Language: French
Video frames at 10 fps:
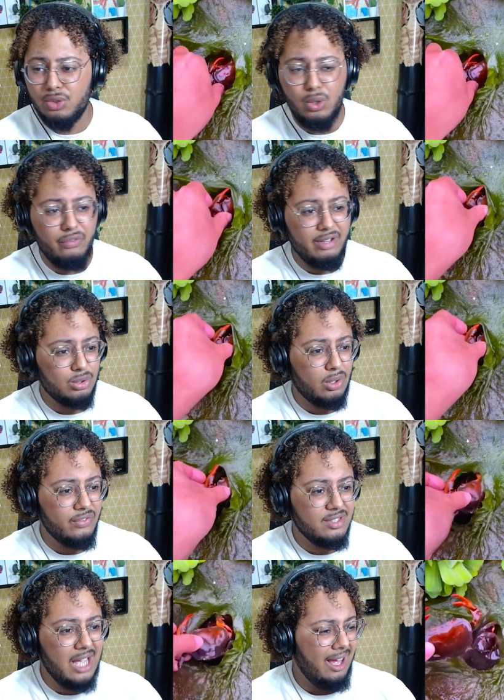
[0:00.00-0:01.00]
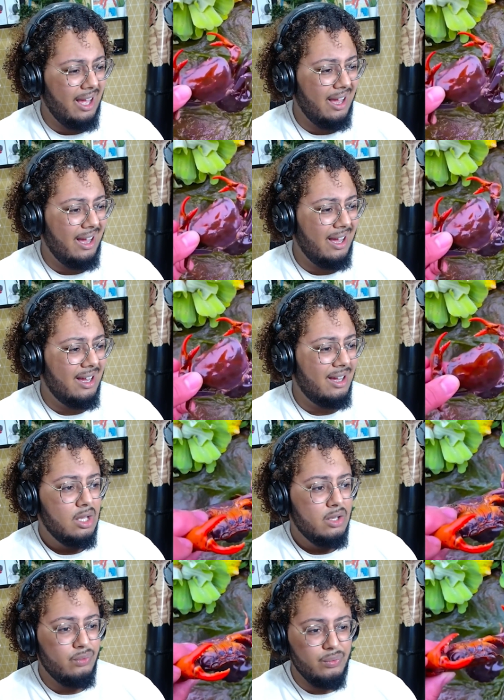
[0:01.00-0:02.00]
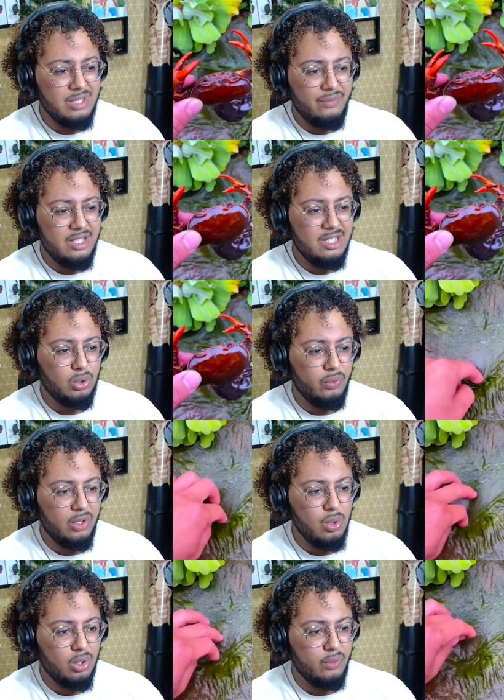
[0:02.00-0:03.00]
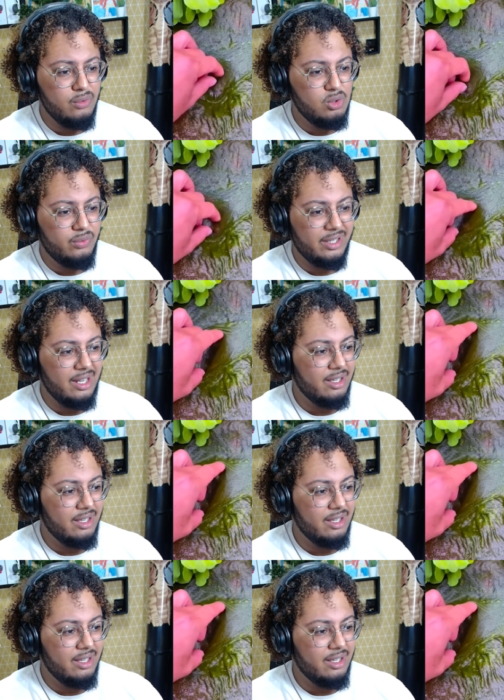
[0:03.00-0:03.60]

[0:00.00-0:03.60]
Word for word: l'ouvres et tu trouves ça Ah Vous, vous avez déjà trouvé quoi quand vous ouvrez, les